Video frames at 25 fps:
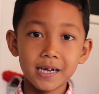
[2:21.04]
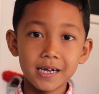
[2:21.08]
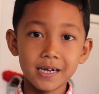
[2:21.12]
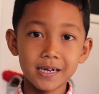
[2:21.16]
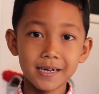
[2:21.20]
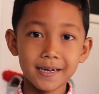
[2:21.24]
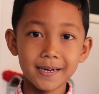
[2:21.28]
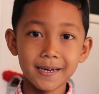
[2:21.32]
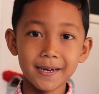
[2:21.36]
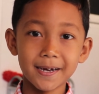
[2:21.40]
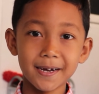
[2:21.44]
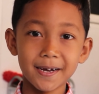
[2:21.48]

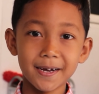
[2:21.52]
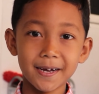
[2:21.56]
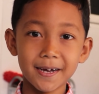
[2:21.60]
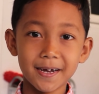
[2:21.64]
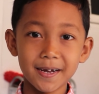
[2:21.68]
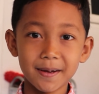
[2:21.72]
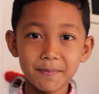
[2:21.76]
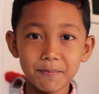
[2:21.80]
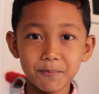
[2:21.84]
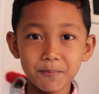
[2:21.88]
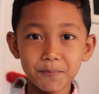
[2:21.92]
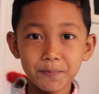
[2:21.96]

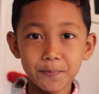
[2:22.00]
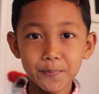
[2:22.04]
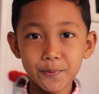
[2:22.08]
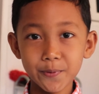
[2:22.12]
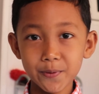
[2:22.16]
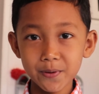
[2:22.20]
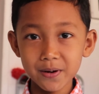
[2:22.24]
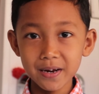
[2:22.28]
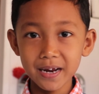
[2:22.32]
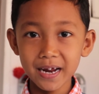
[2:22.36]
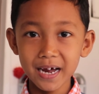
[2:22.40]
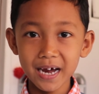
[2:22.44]
Ah,
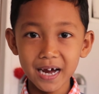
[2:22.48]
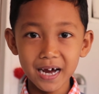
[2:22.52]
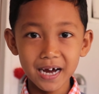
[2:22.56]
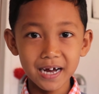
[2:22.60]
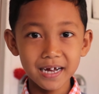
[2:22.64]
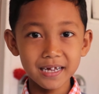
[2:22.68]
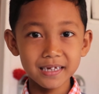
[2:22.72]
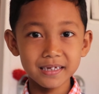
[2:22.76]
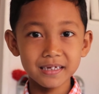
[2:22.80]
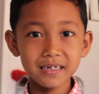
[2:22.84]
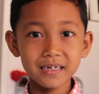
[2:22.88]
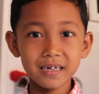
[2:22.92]

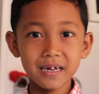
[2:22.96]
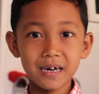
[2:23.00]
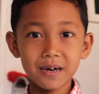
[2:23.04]
pulang